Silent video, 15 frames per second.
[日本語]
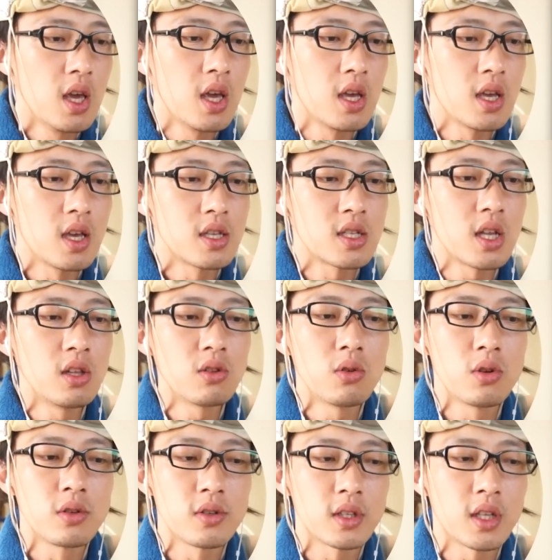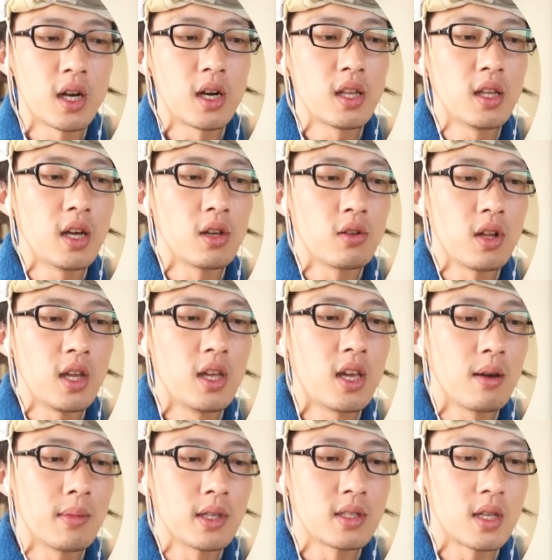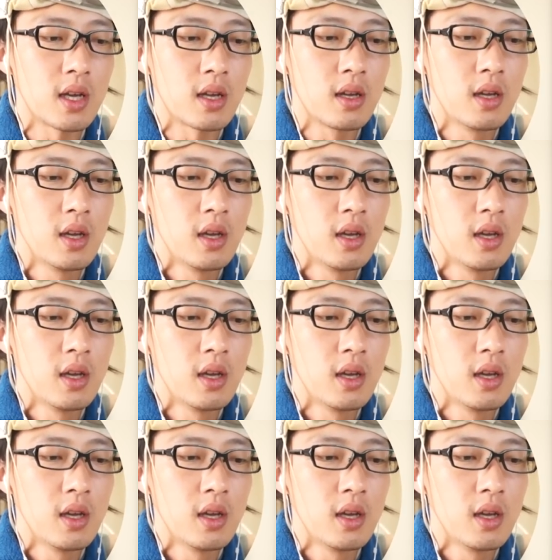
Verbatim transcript: えー、戦闘力が足りないのでいけません。